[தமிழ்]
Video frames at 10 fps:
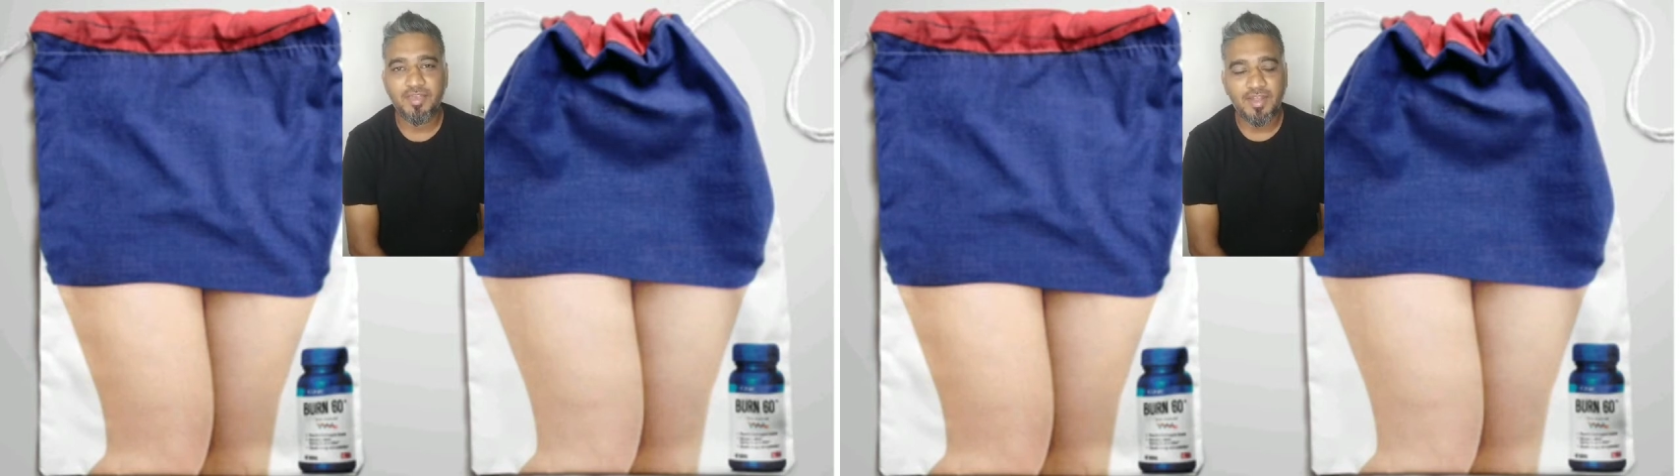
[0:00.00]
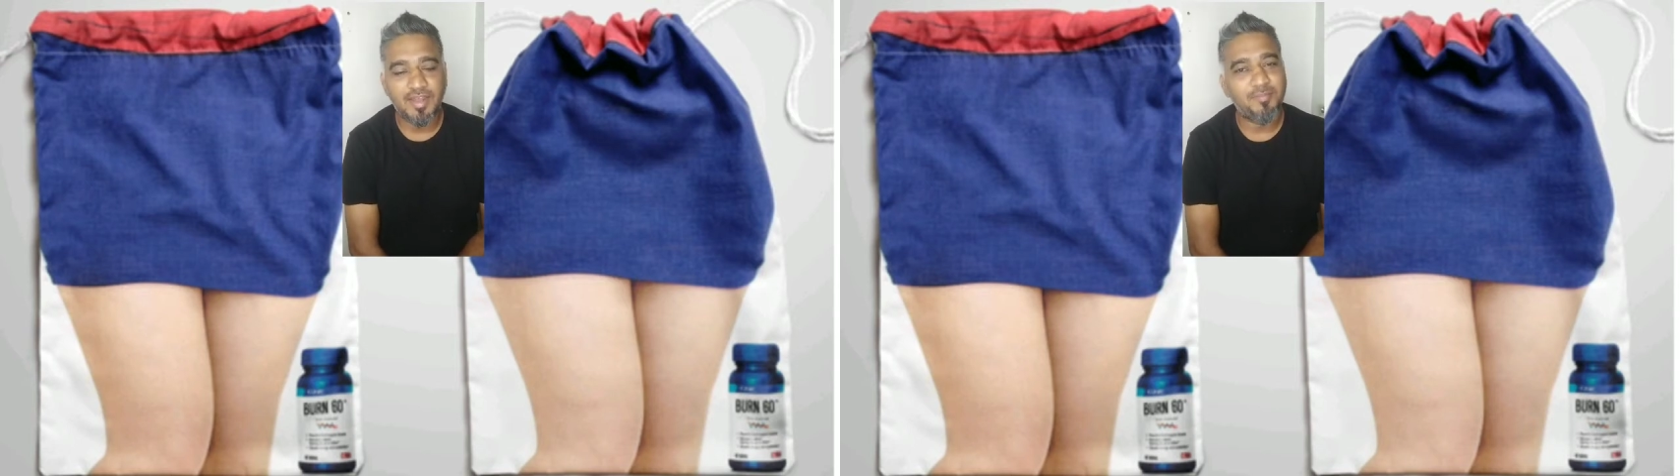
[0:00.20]

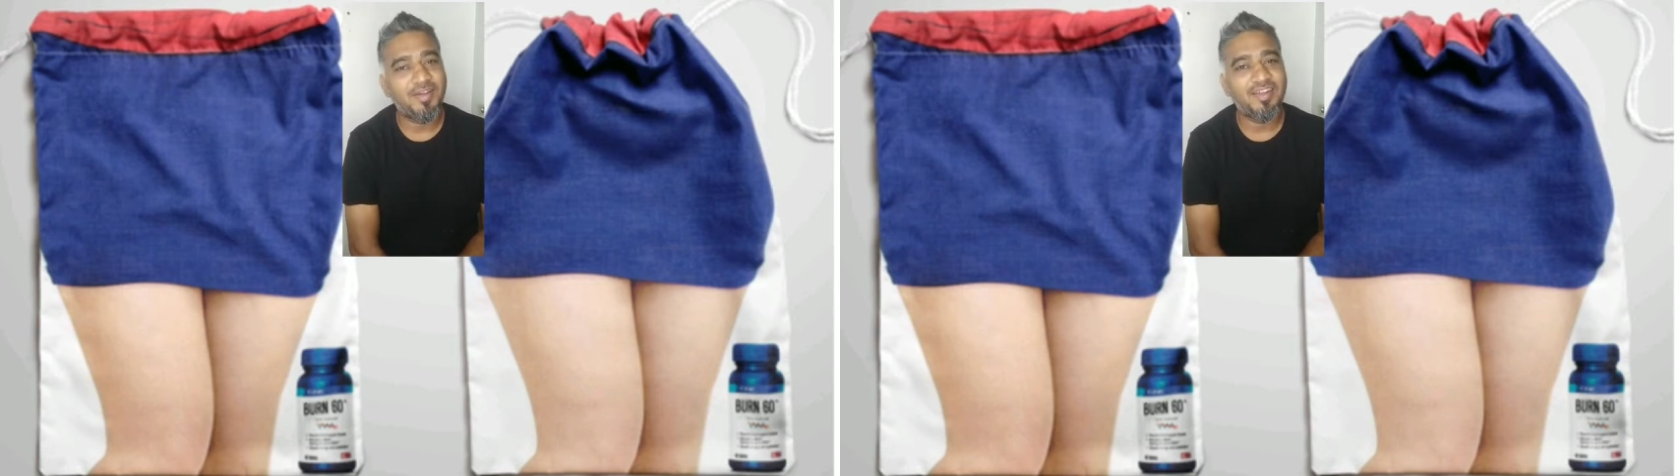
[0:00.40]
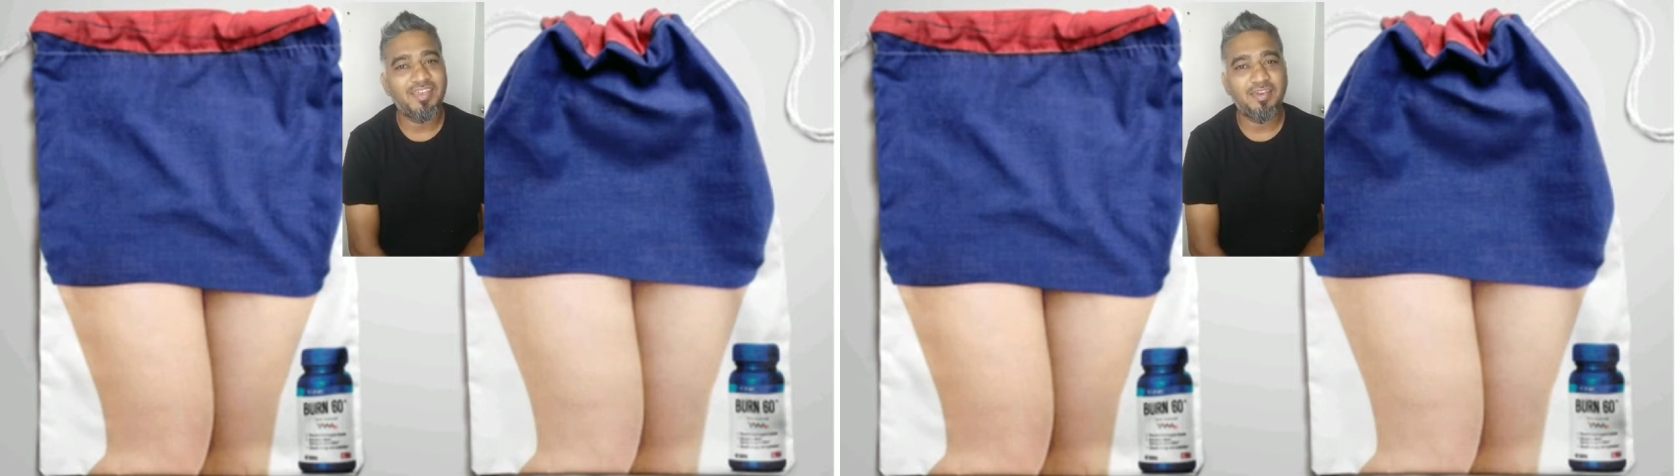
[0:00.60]
கெரிலா
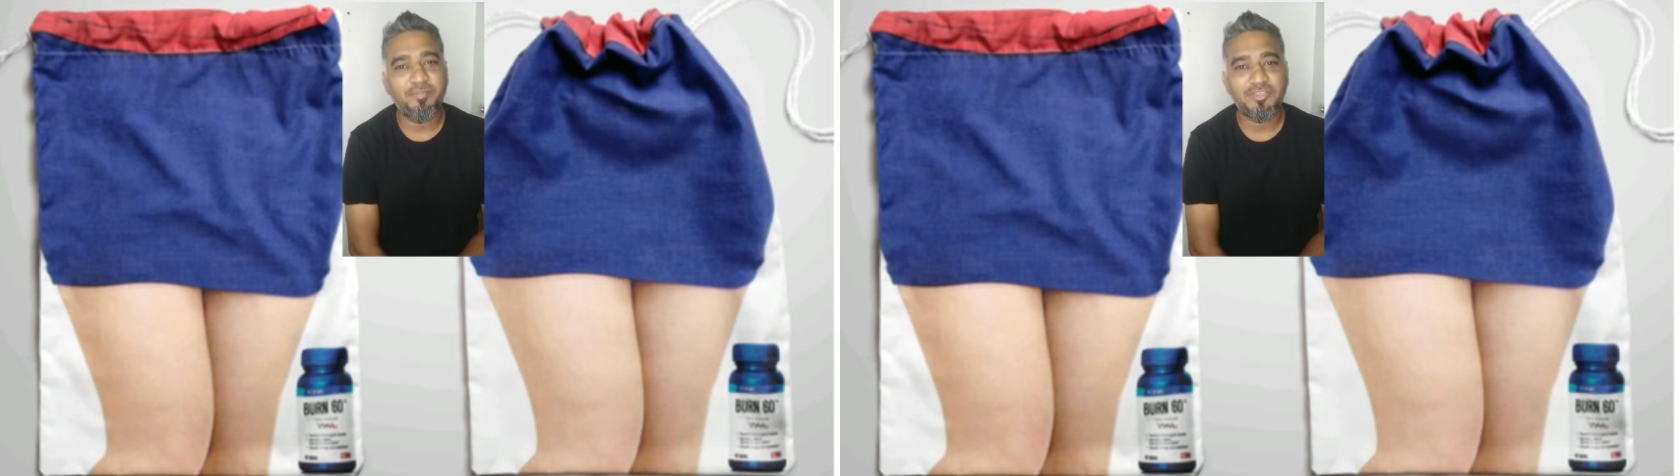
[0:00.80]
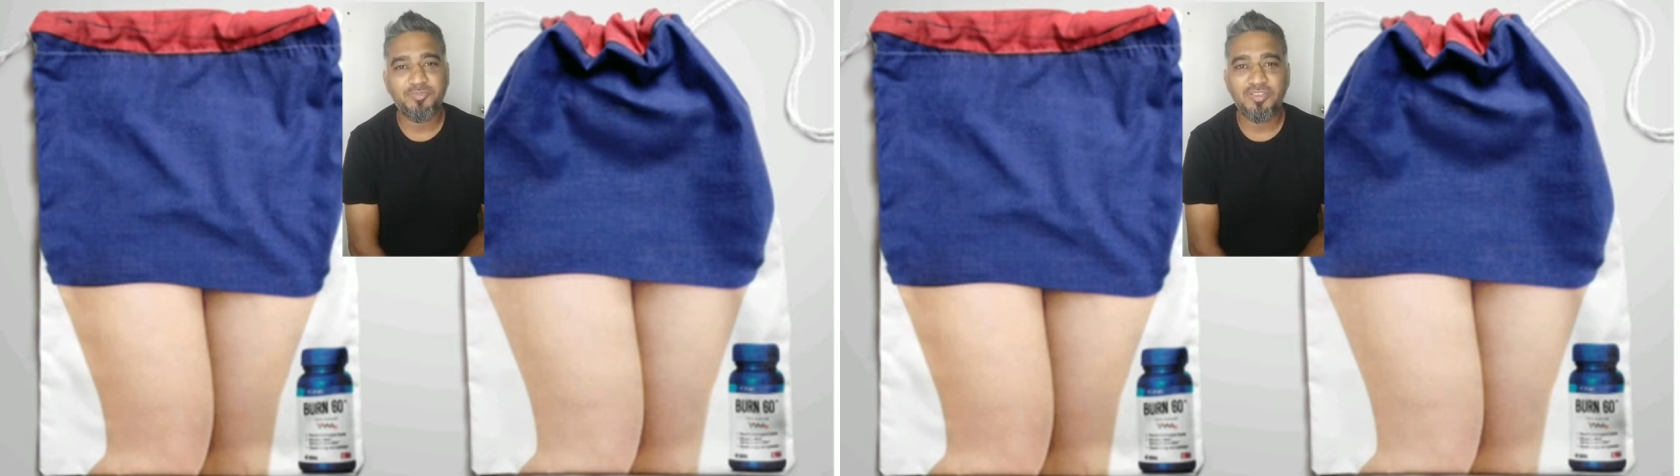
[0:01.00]
மார்க்கெட்டிங்
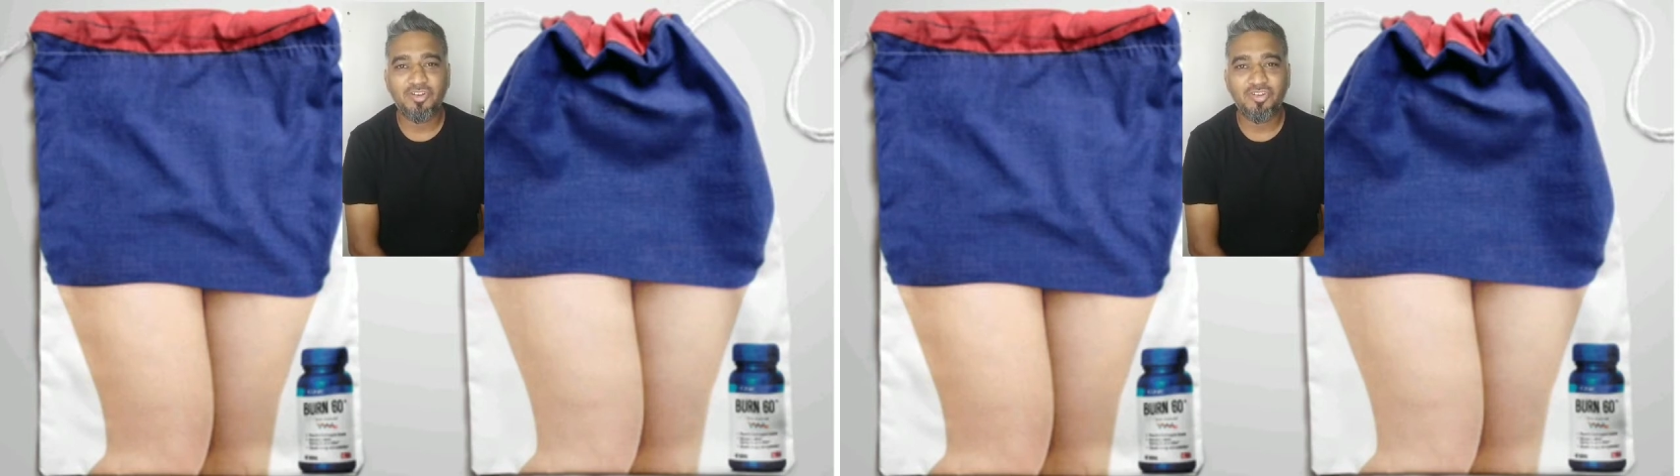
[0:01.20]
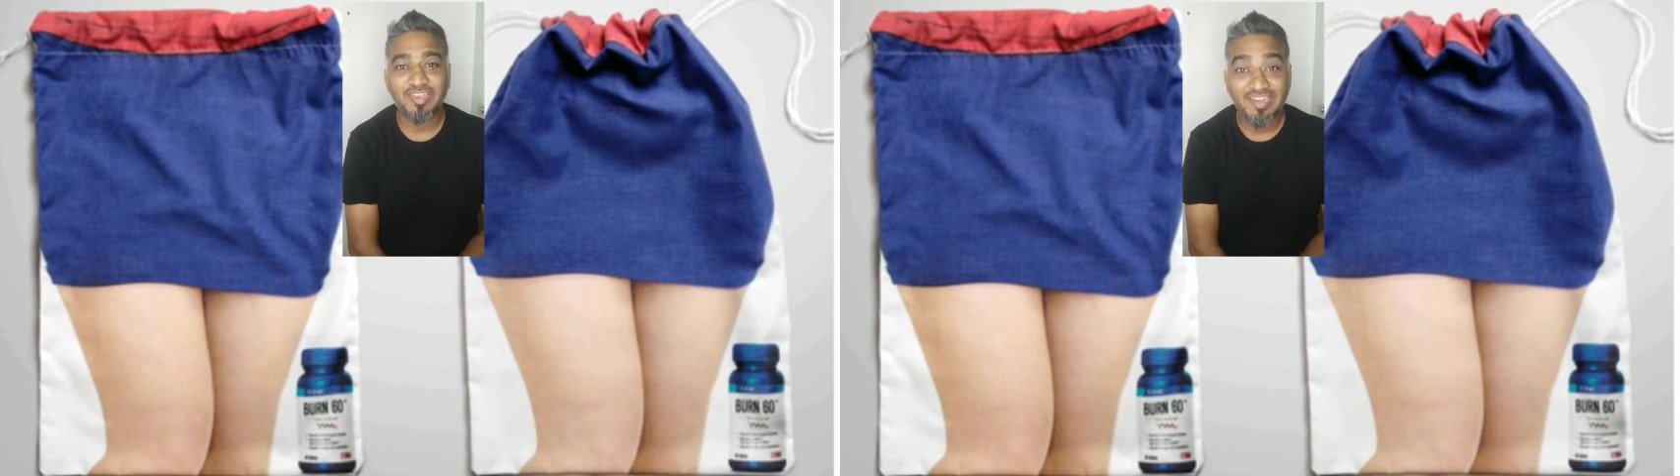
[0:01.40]
கேம்பெயின்ஸ்
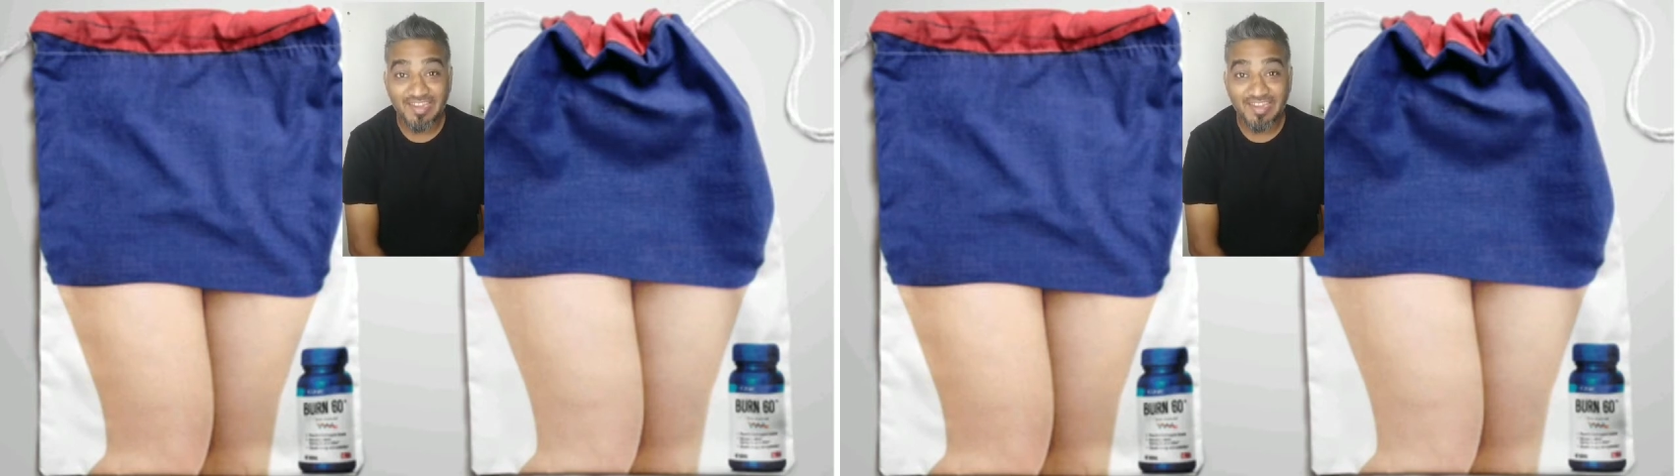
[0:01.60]
பார்த்துட்ருக்கோம்